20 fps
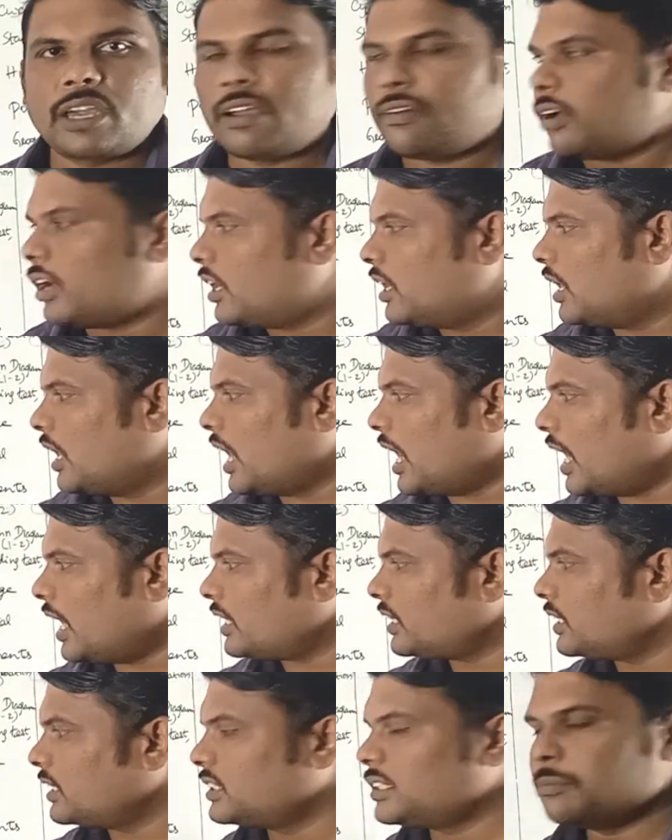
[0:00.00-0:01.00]
ஓகேவா
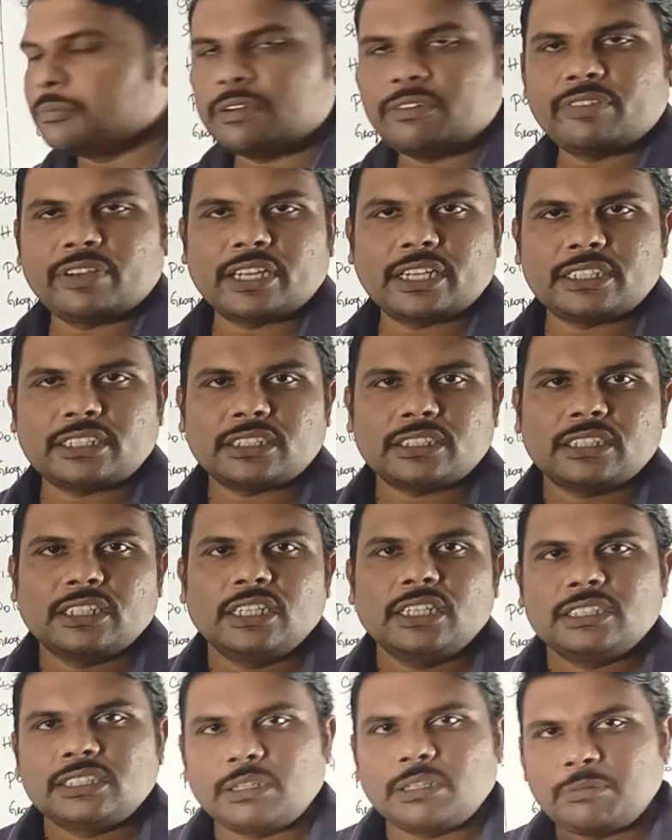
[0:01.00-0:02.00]
அடுத்தது சிம்பிளிஃபிகேஷன்
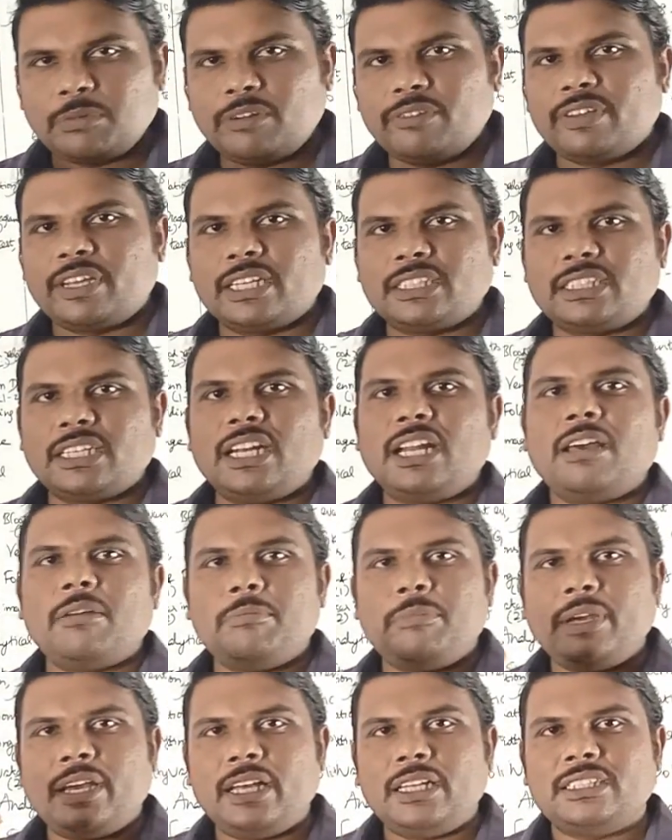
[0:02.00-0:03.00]
சிம்பிளிஃபிகேஷனில்
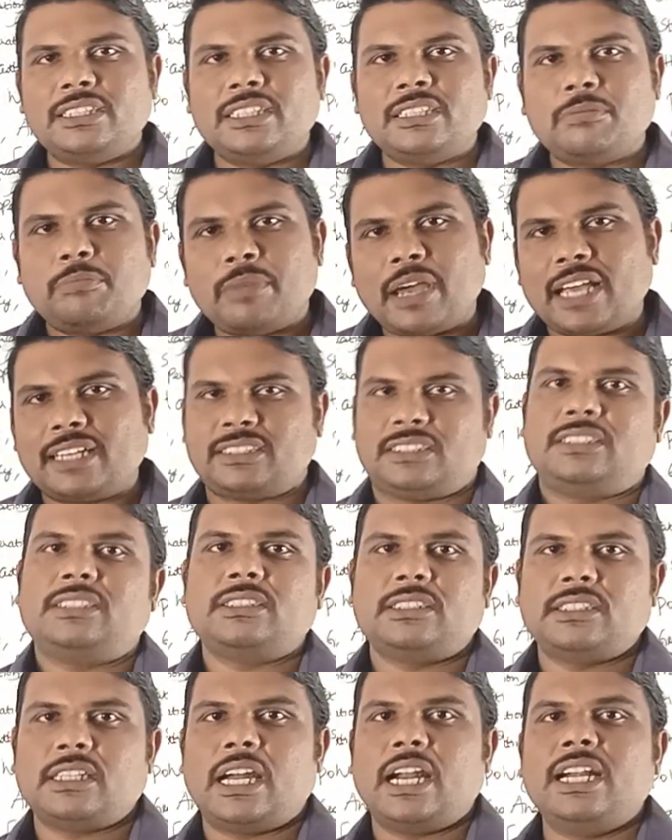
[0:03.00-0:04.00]
பேசிக் மேக்ஸ்
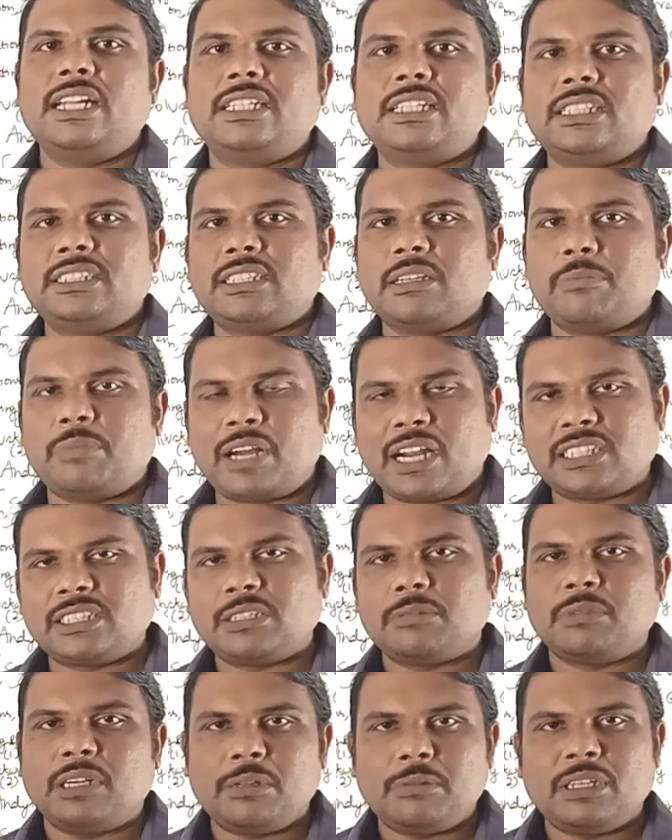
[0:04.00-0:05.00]
அடிஷன்
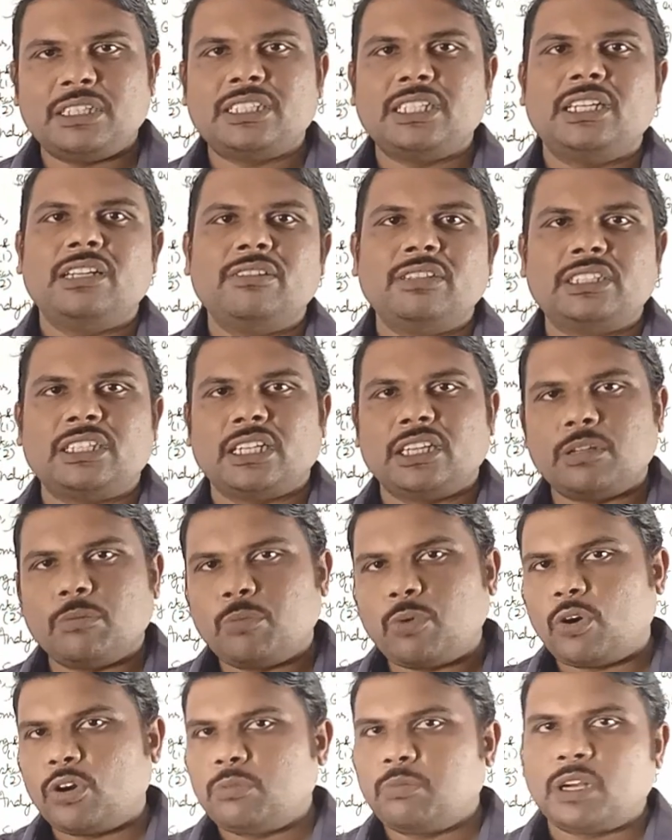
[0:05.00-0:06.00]
சப்ராக்ஷன் மல்டிபிளேஷன் டிவிஷன்
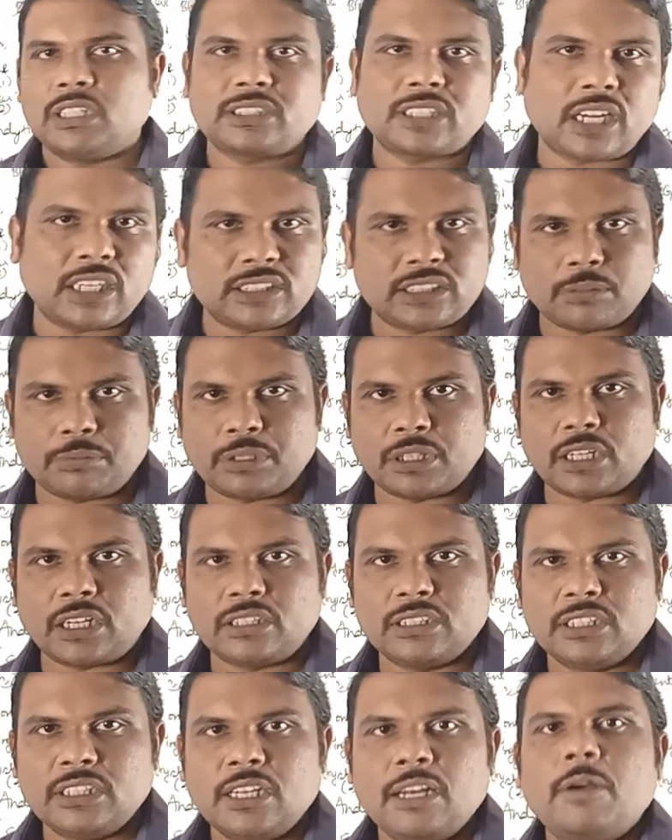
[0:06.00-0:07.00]
இந்த போர்ட் மாஸ் கான்செப்ட்
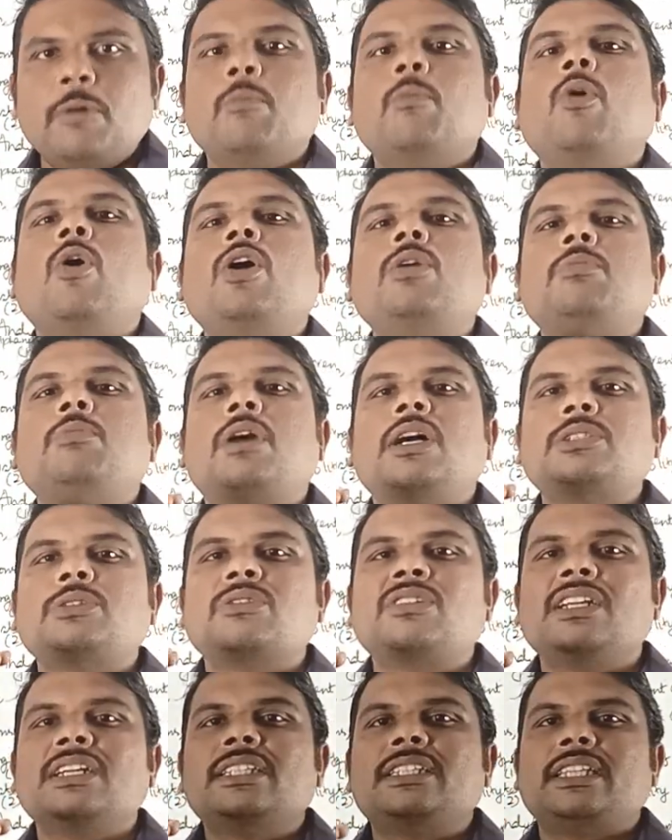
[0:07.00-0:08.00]
தான் போர்ட்
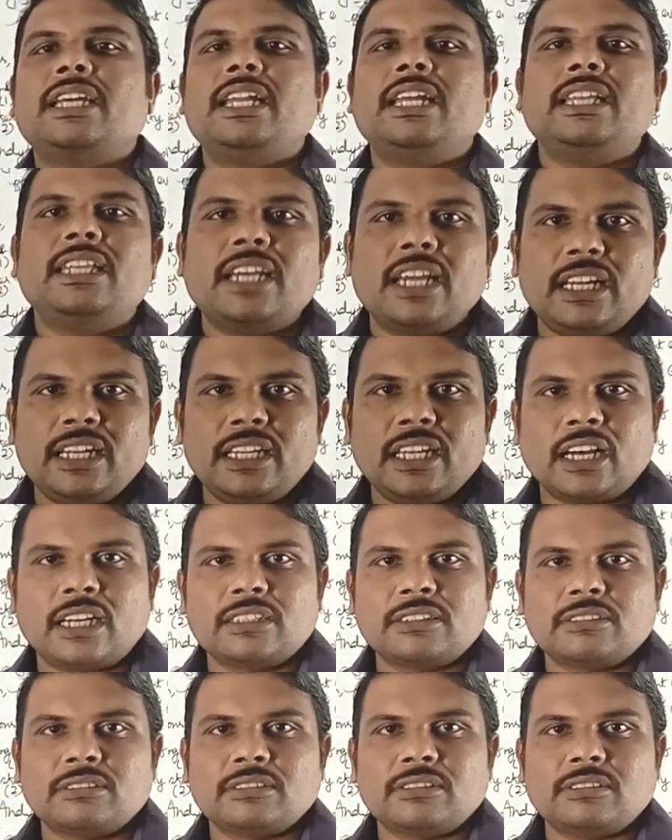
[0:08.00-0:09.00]
மாஸ் உங்களுக்கு தெரியுதா இல்லையா